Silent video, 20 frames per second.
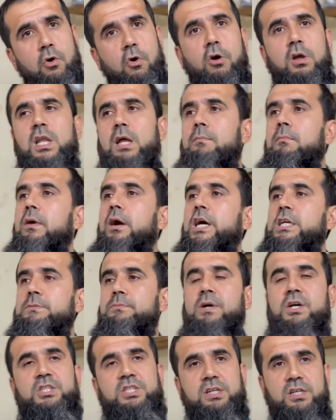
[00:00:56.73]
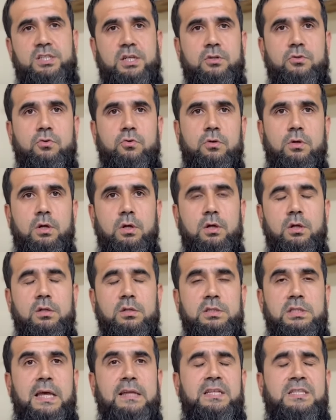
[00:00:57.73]
öyle maaş başlayacak diyor.
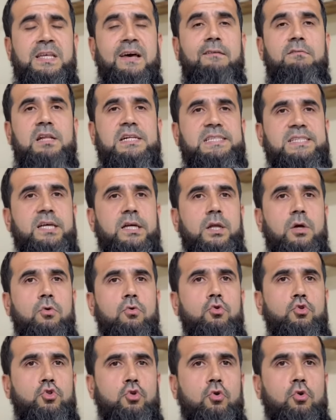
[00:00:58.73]
Ve devlet sana üç